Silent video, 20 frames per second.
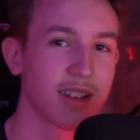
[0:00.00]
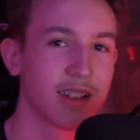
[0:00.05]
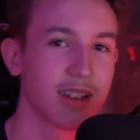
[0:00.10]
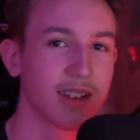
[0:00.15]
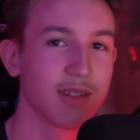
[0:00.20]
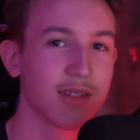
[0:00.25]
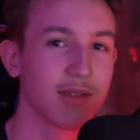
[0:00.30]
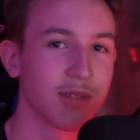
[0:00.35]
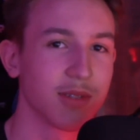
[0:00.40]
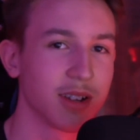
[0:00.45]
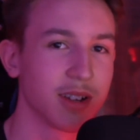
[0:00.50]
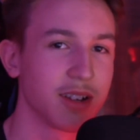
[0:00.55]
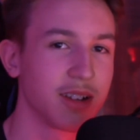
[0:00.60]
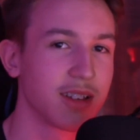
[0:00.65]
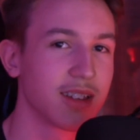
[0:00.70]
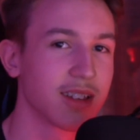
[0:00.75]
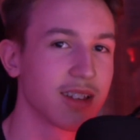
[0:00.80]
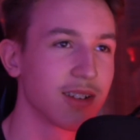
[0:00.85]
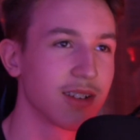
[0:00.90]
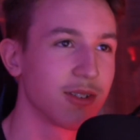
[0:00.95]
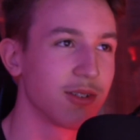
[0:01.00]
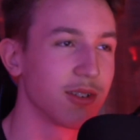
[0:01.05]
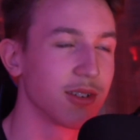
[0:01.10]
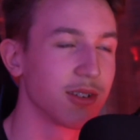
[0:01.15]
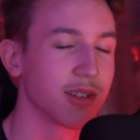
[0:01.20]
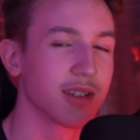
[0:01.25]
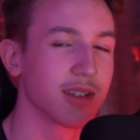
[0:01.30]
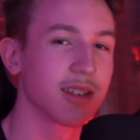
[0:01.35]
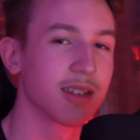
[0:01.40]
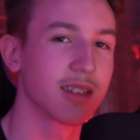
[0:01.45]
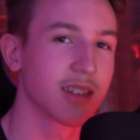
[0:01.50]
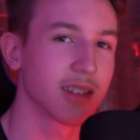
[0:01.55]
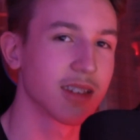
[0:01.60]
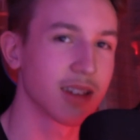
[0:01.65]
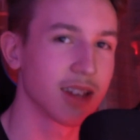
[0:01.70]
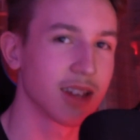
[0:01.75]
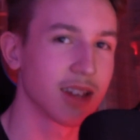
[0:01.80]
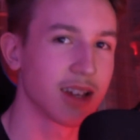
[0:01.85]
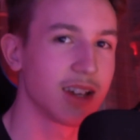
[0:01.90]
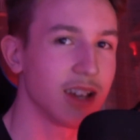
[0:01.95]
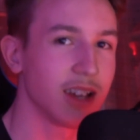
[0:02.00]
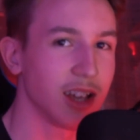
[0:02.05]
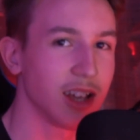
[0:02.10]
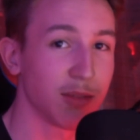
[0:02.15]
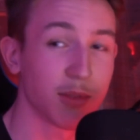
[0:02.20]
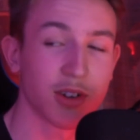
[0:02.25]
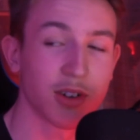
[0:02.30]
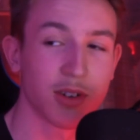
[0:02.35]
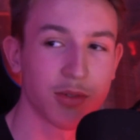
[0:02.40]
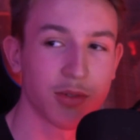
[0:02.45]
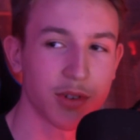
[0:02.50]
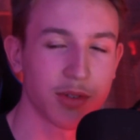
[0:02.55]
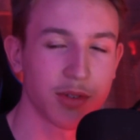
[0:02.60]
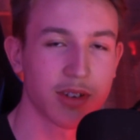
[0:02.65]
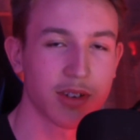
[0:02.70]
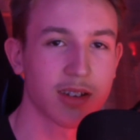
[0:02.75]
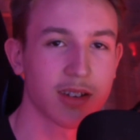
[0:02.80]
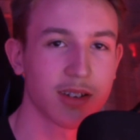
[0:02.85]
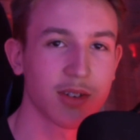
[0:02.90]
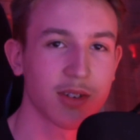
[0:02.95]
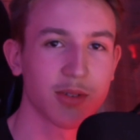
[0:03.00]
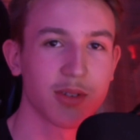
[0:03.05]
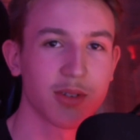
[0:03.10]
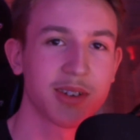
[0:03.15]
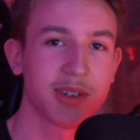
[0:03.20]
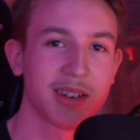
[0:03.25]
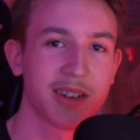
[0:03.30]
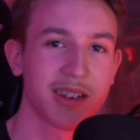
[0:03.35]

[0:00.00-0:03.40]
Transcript: Gefällt und ich mache auf öfter. Ich mich